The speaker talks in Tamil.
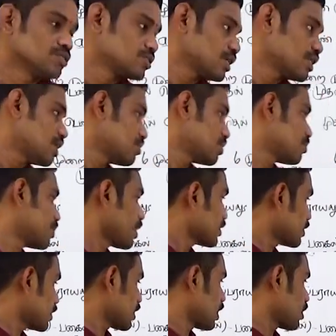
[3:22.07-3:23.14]
ஸோ இதில் வந்து
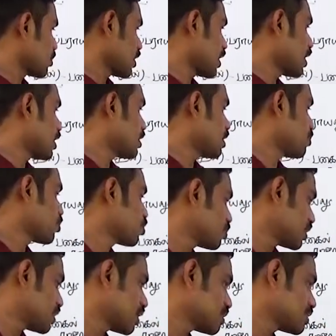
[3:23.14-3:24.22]
பார்த்தீங்கன்னா நமக்கு எல்லா
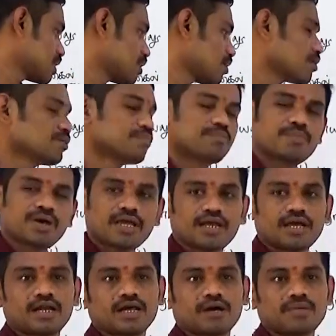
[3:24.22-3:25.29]
எப்போதுமே தெரிஞ்சது அதாவது
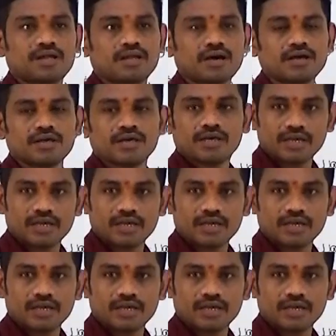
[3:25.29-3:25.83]
மெயினாக என்ன அப்படின்னா